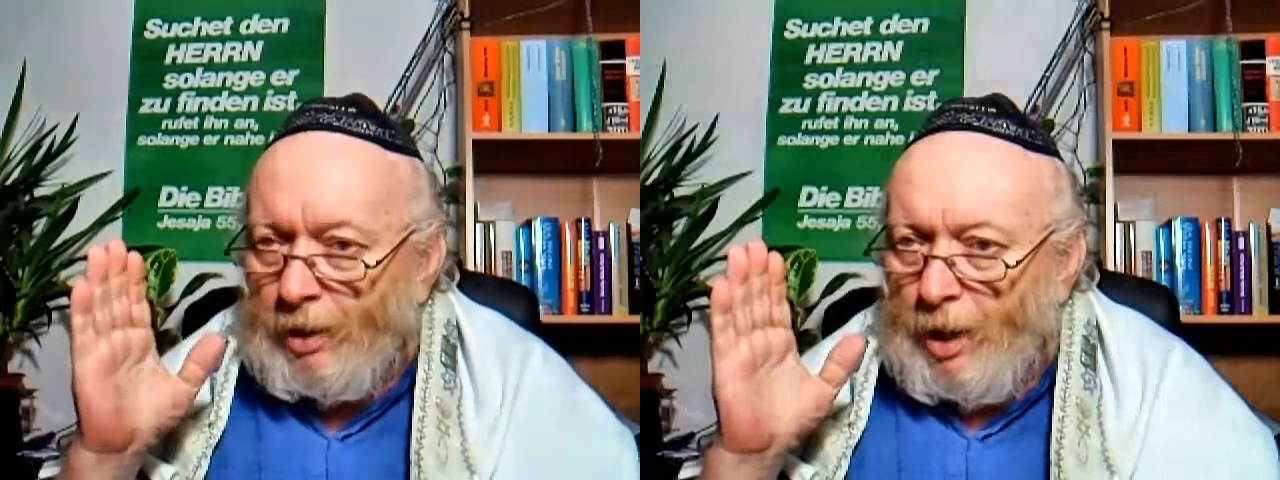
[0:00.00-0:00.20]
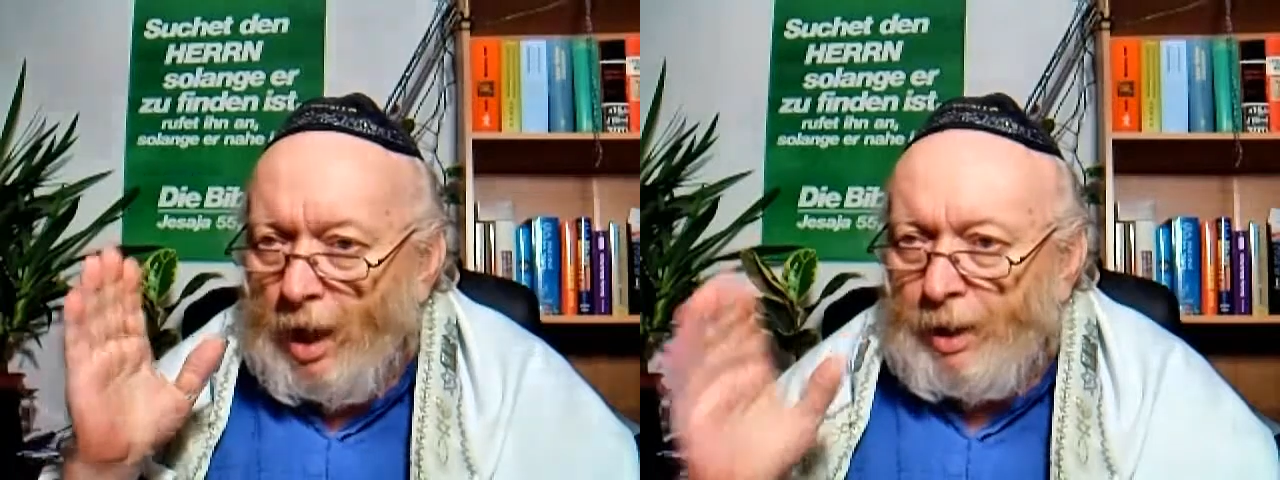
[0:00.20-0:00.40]

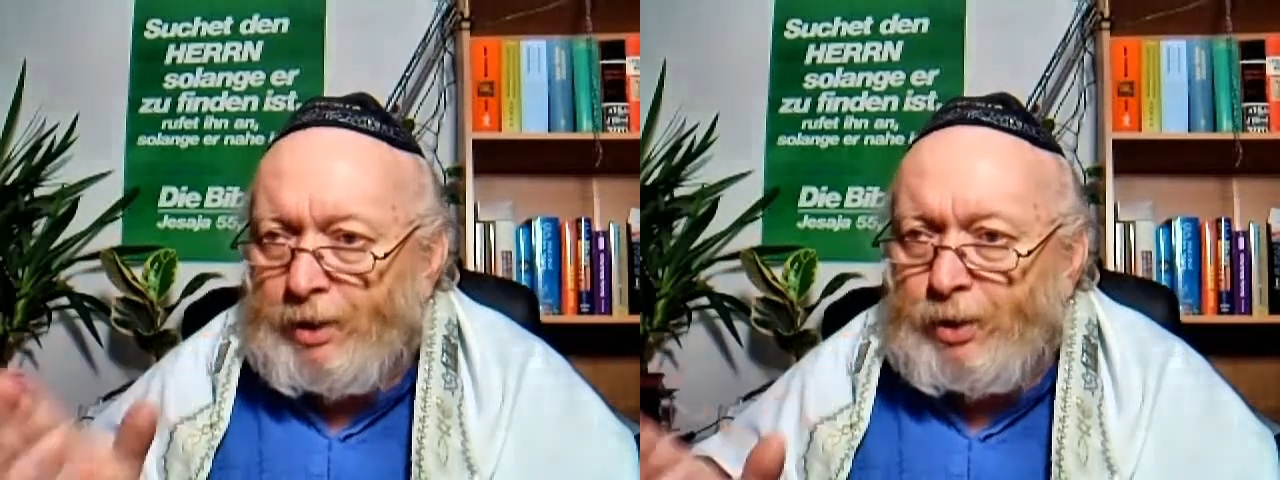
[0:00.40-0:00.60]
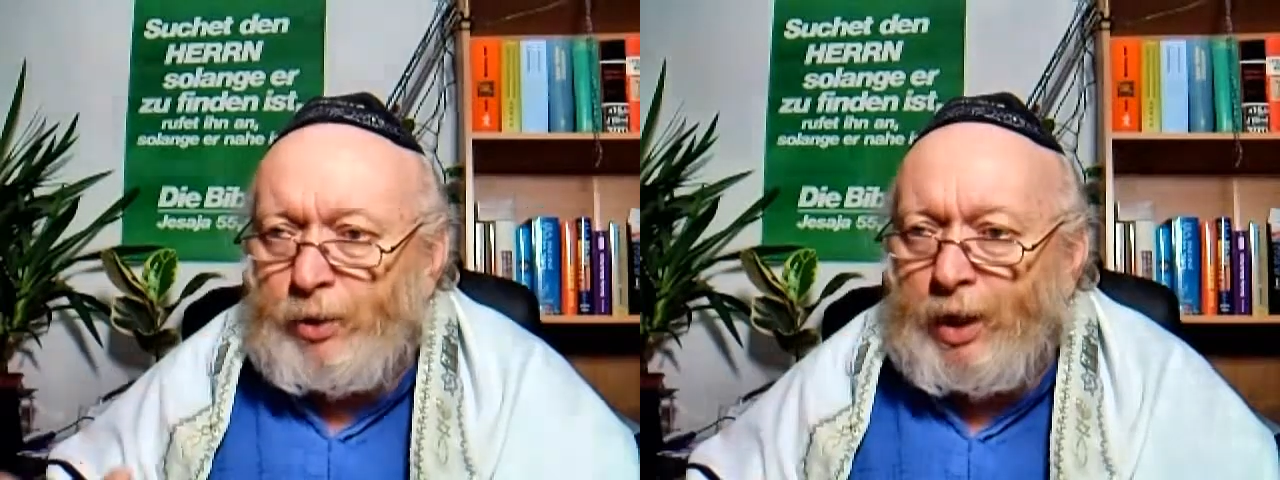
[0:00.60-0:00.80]

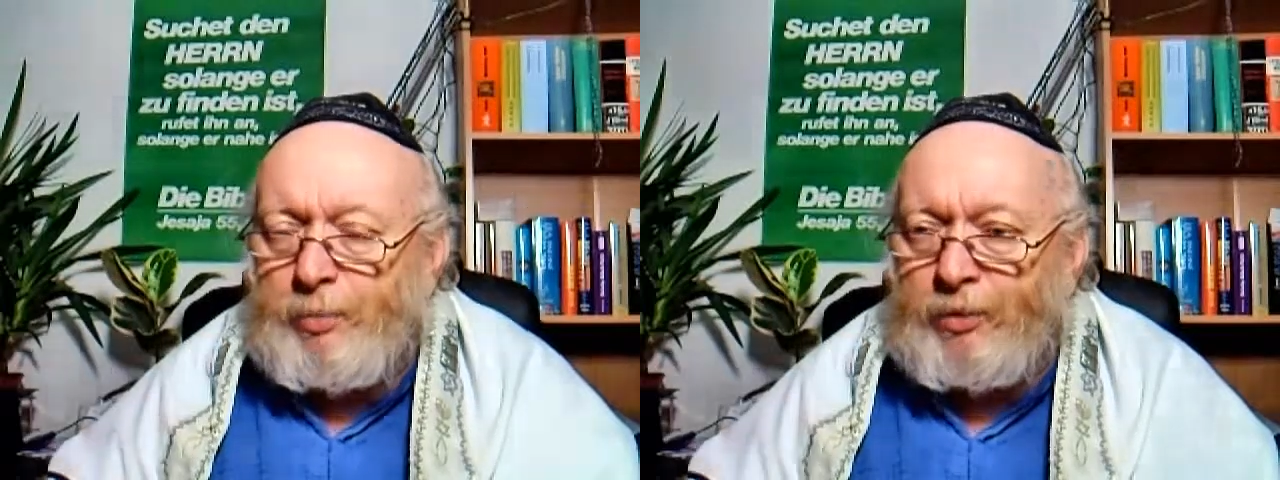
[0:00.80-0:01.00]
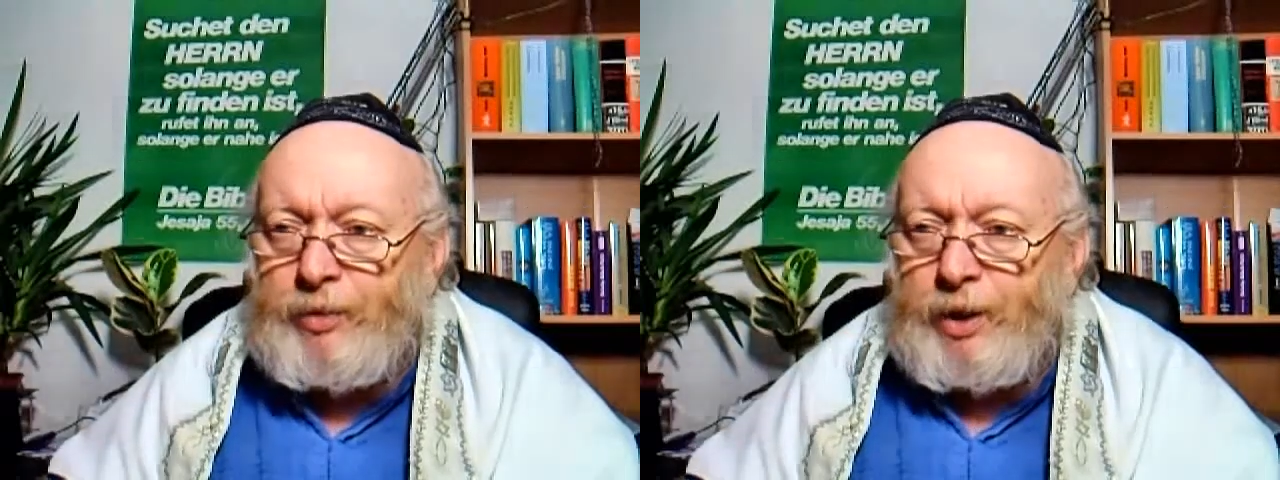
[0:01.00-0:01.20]

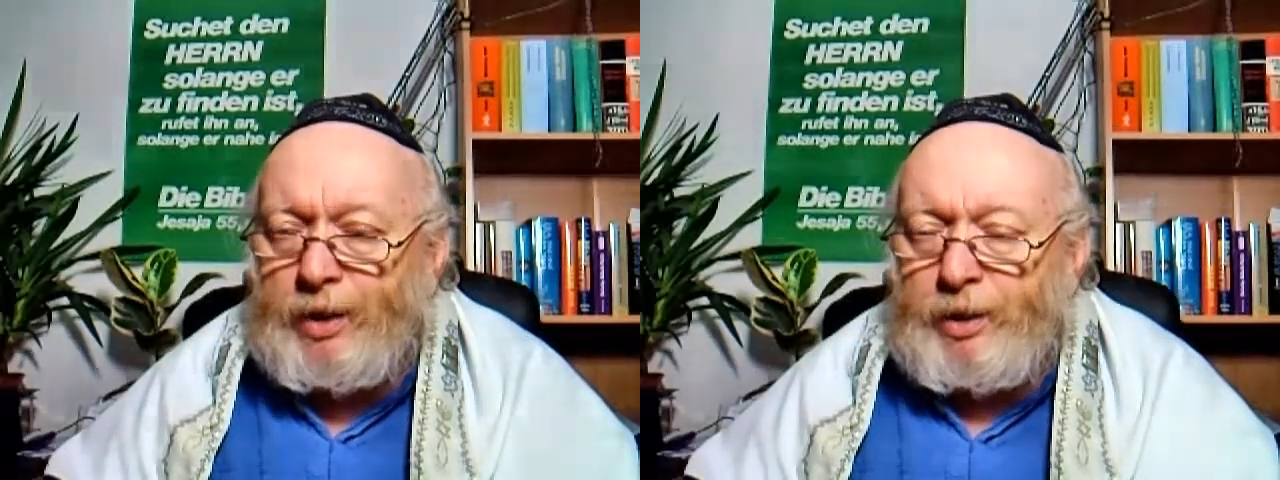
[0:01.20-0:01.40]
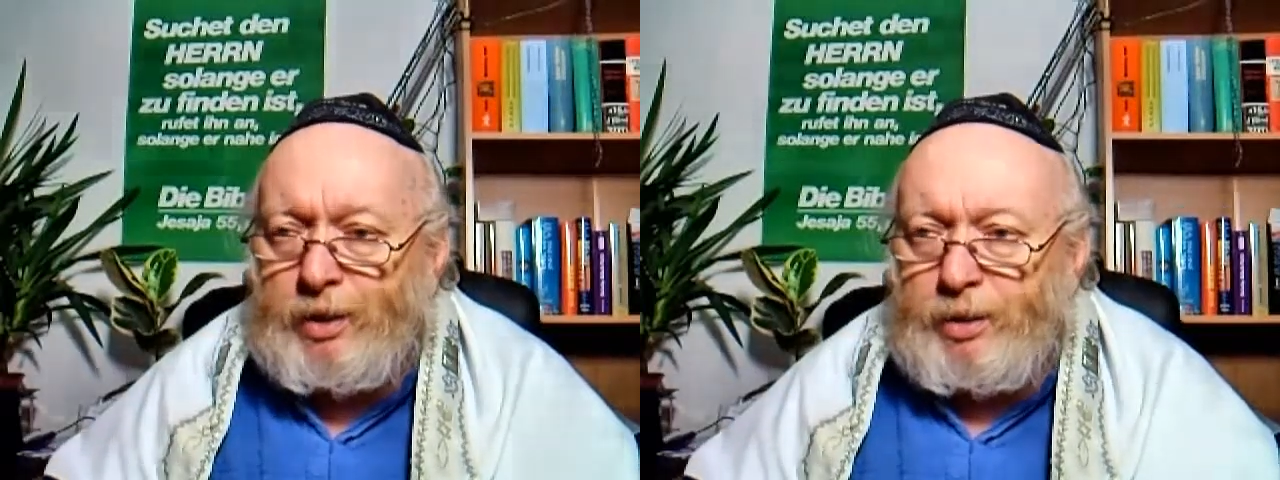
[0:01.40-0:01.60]
anzunehmen, wie er
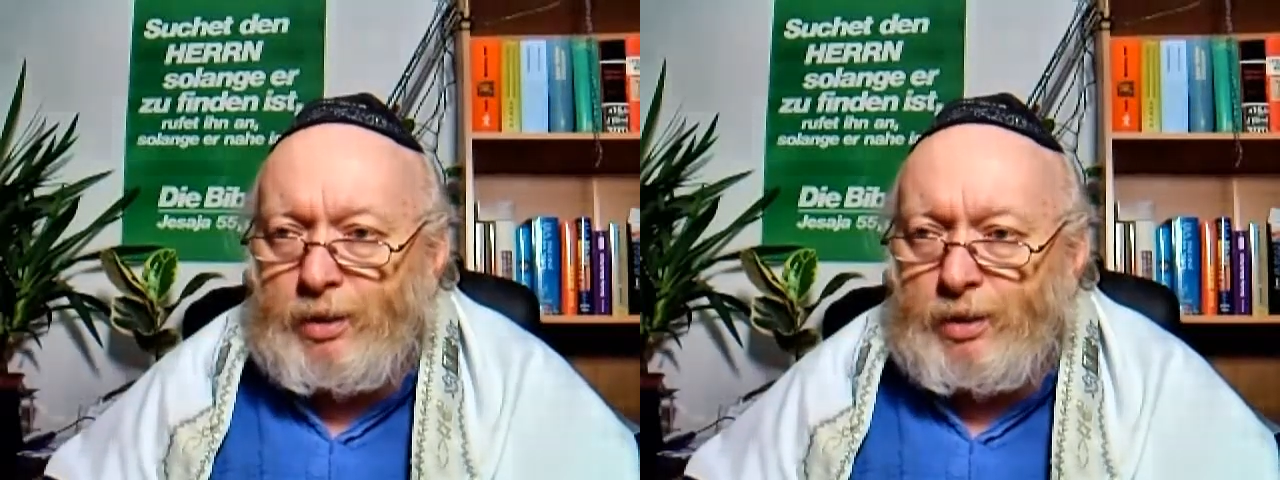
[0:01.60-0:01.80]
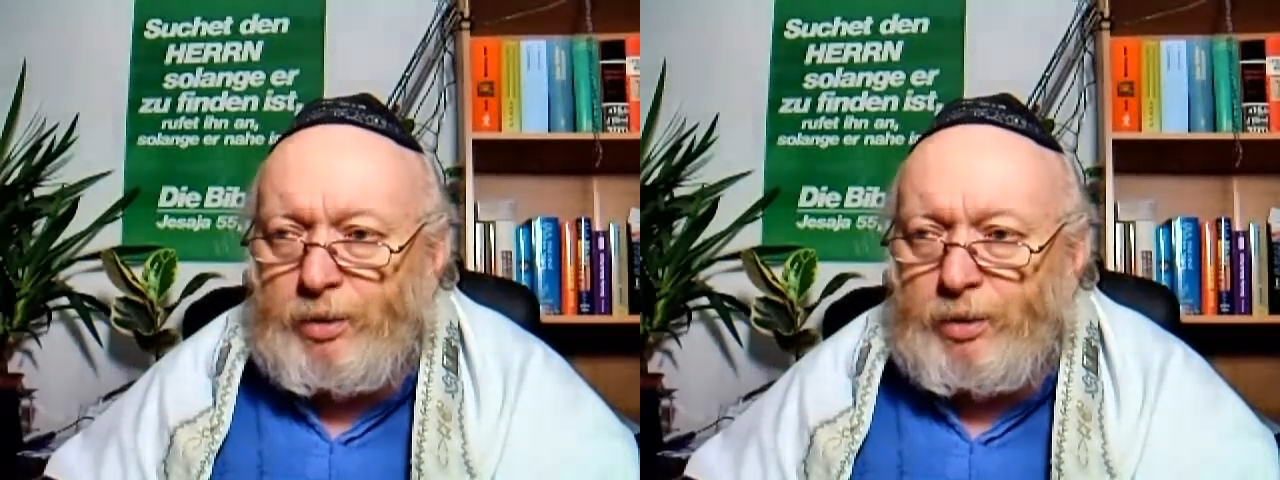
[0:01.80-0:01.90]
ist,